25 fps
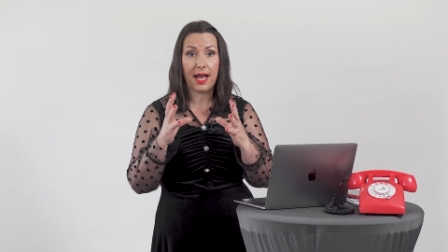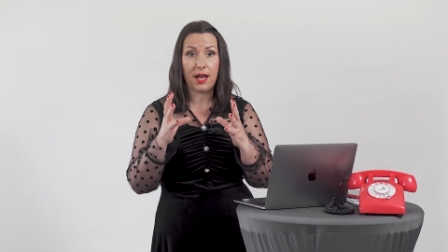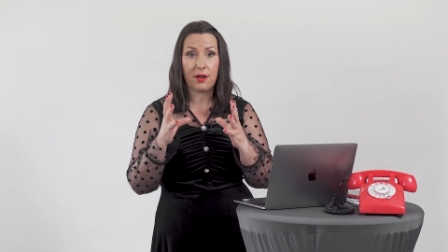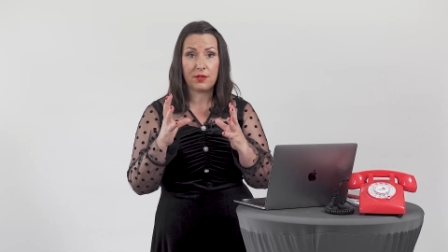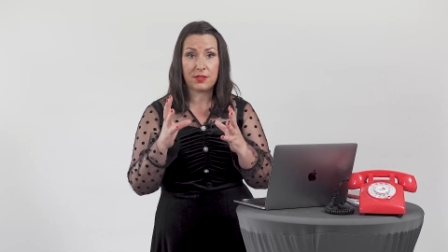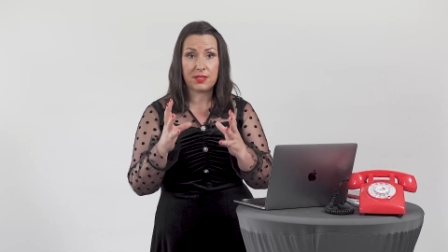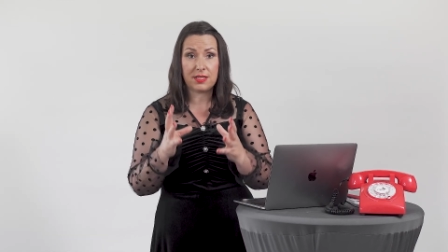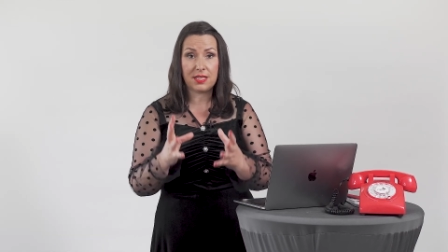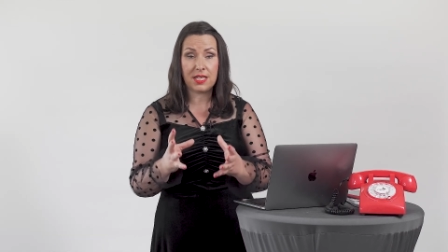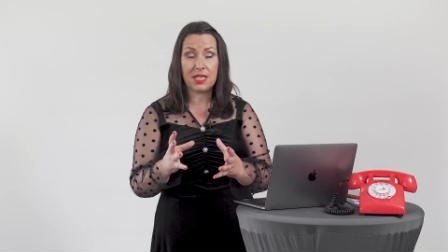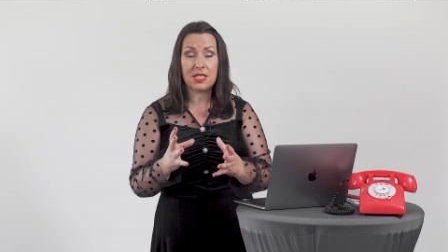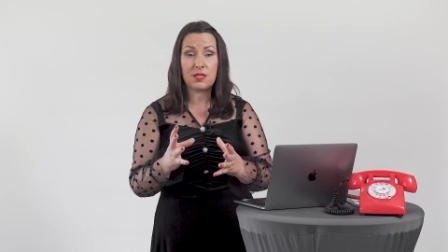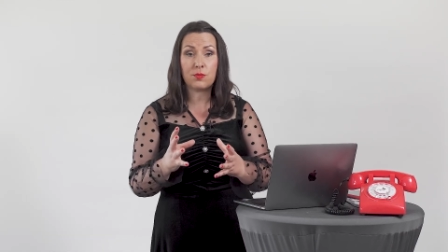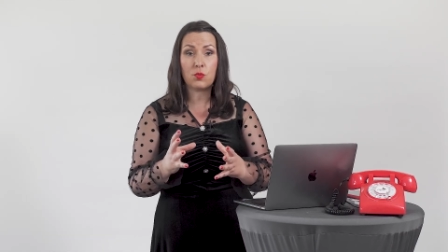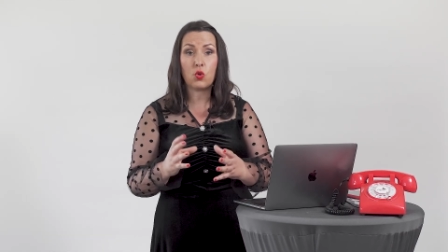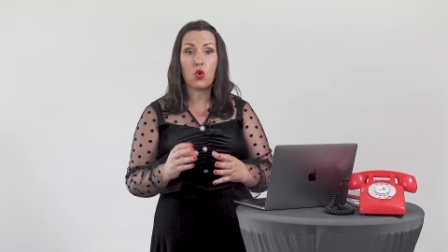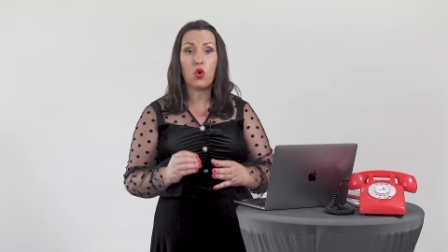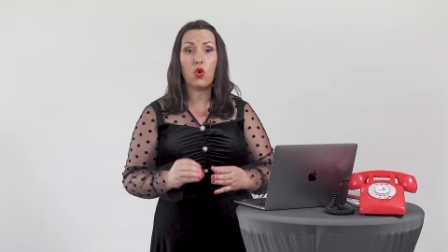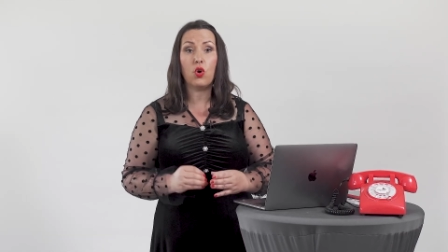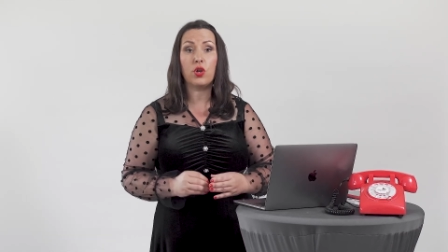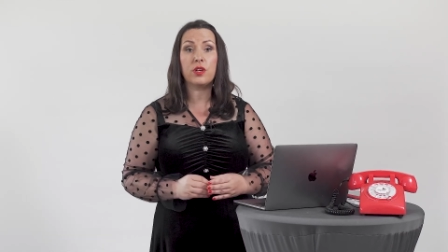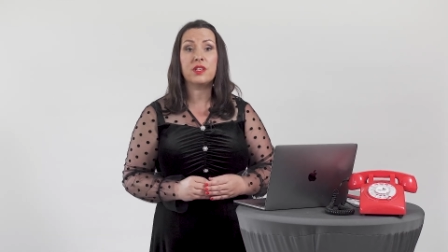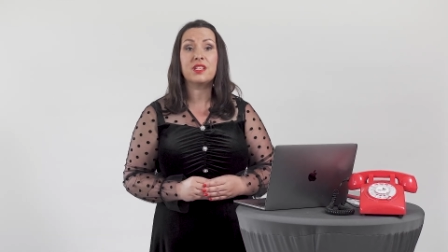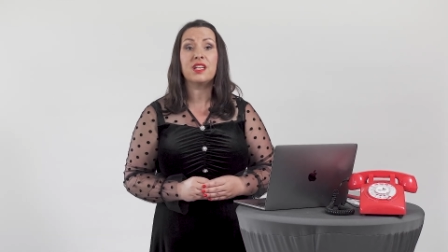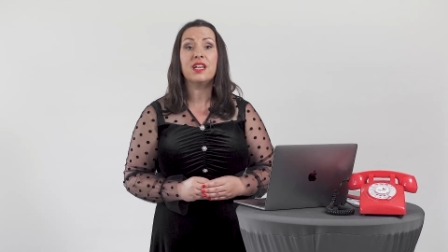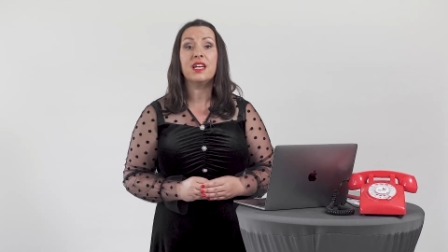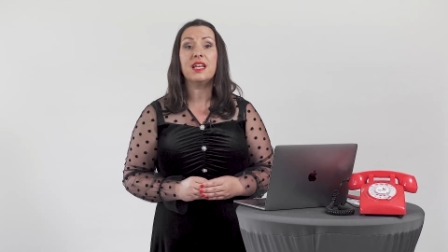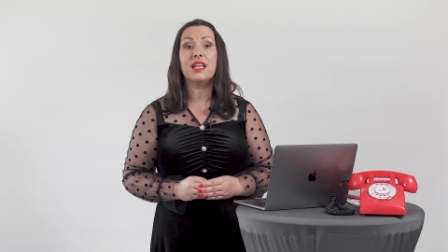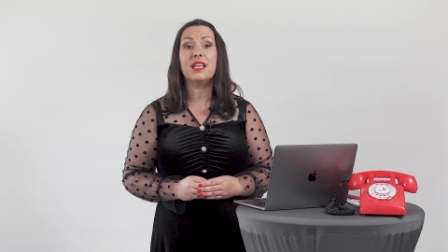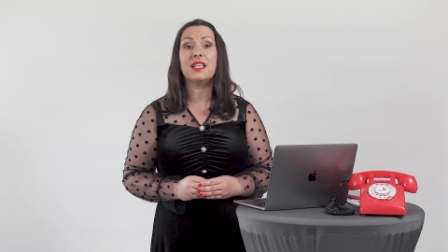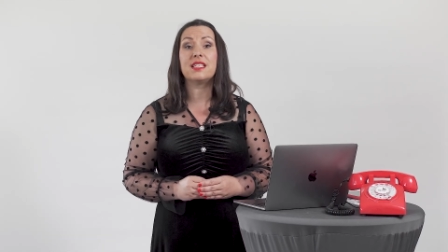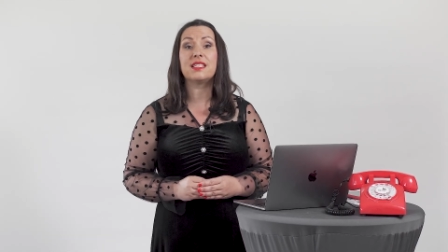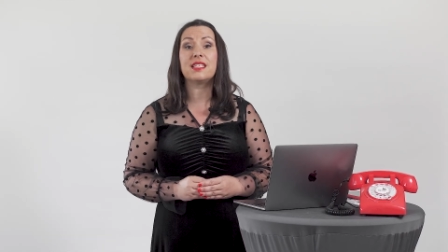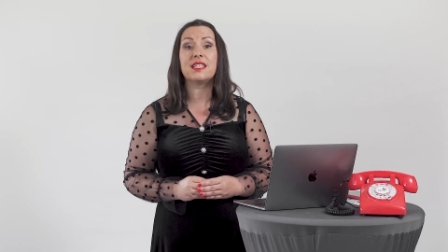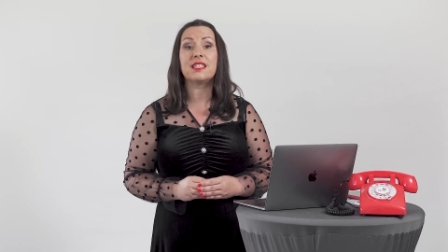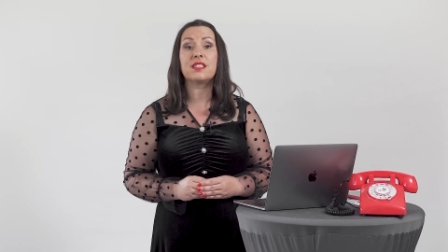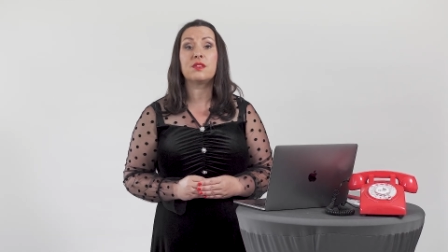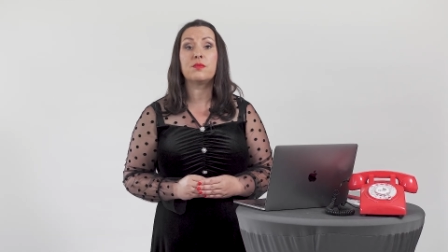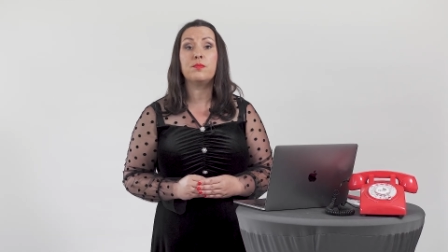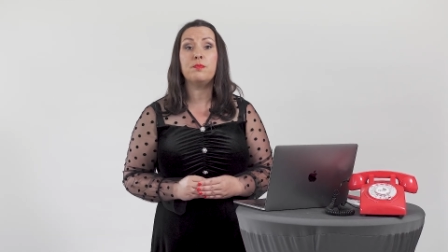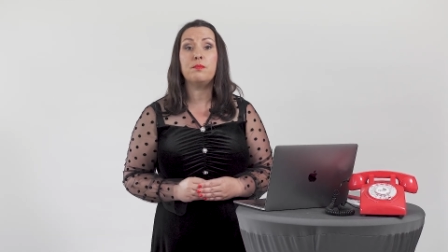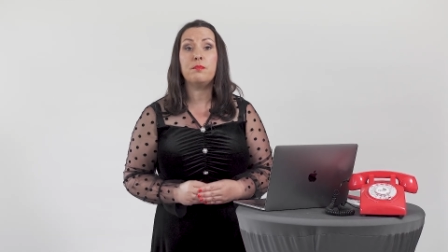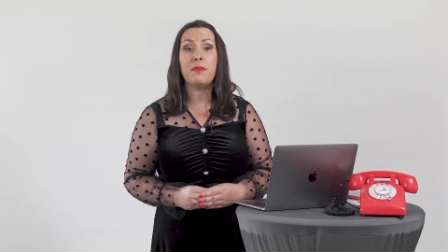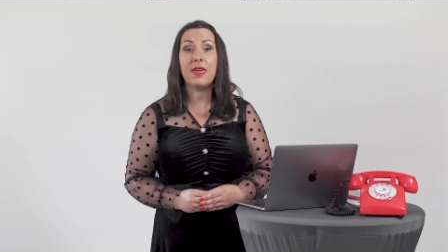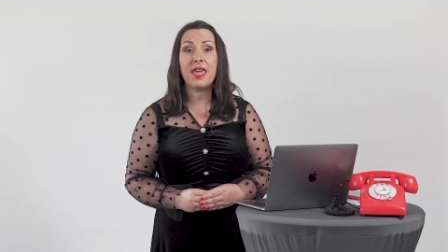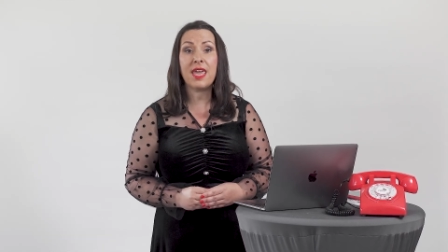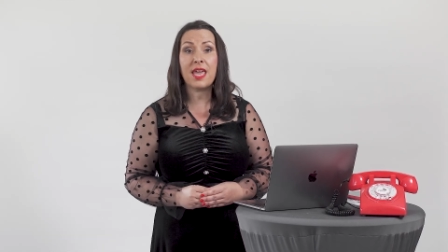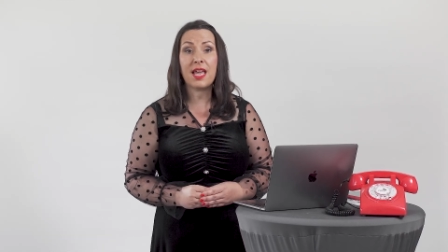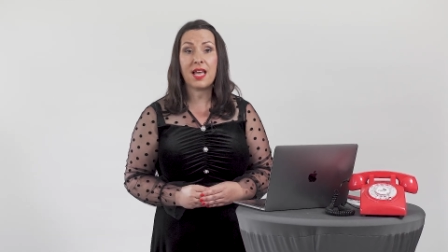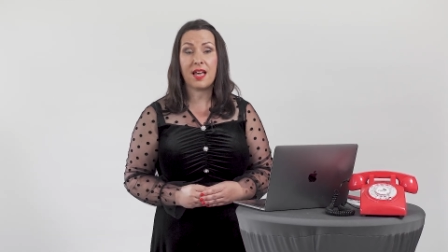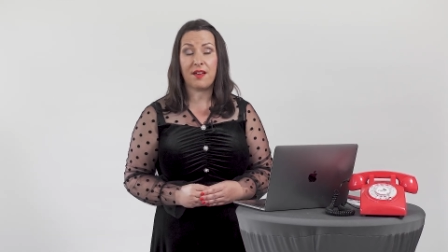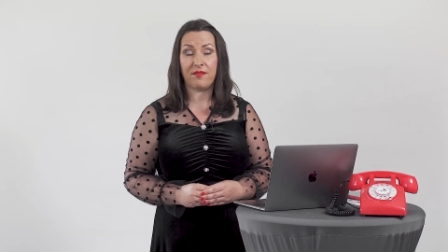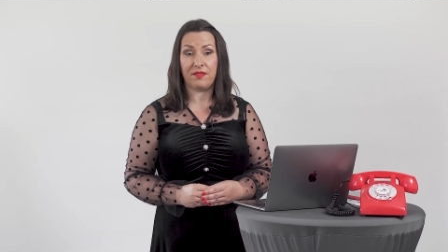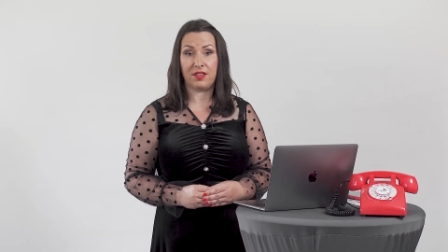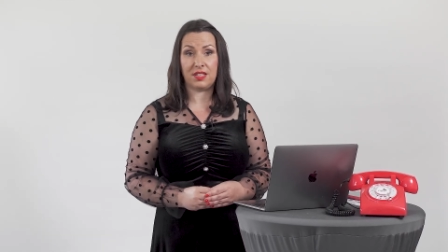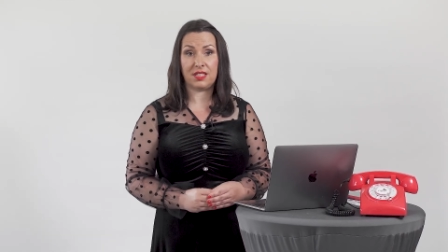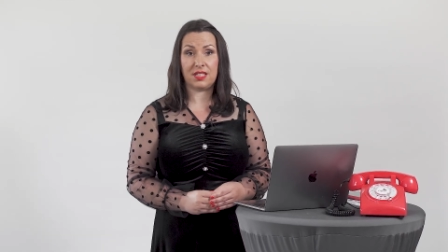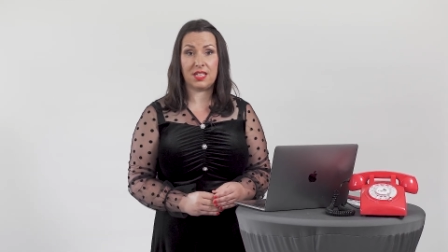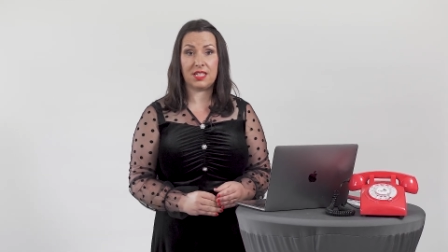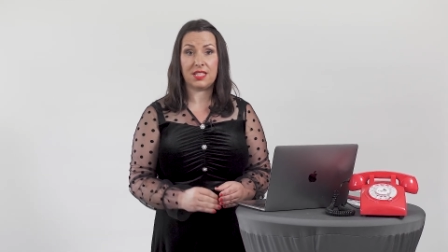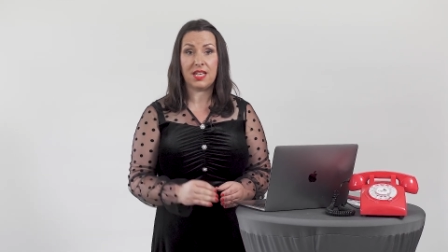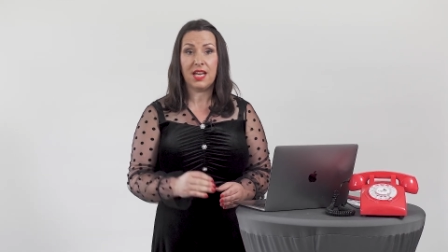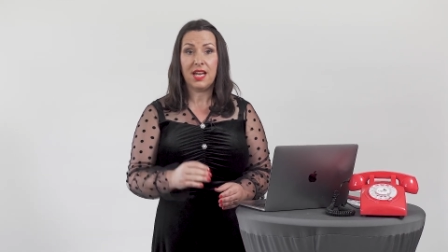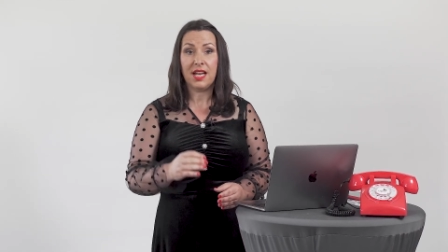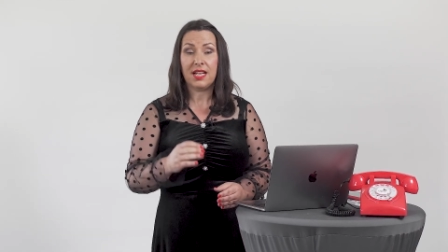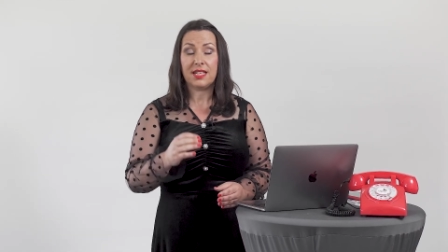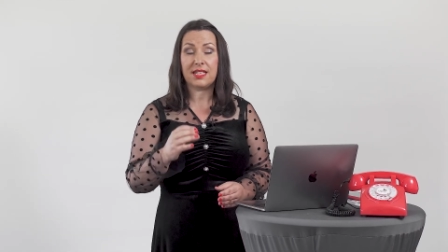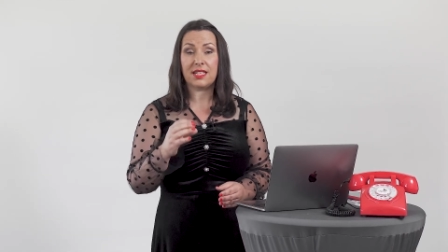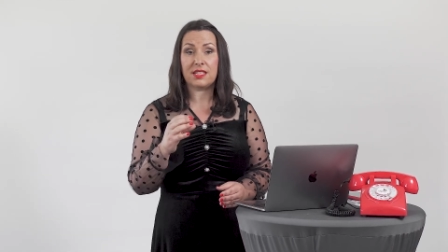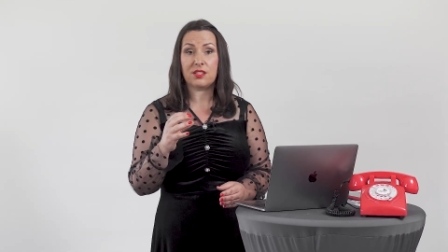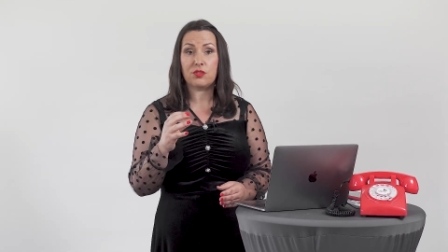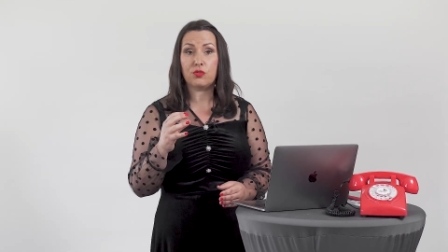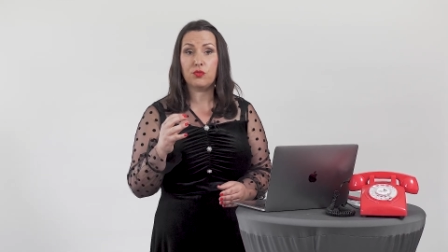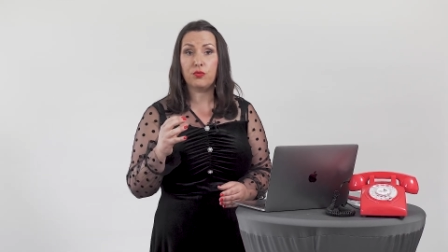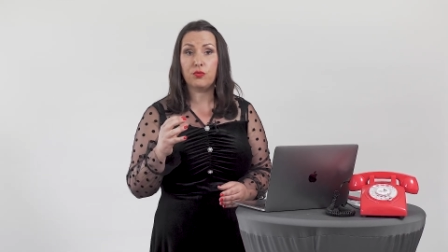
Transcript: Aus diesem Grund ist es mega wichtig, dass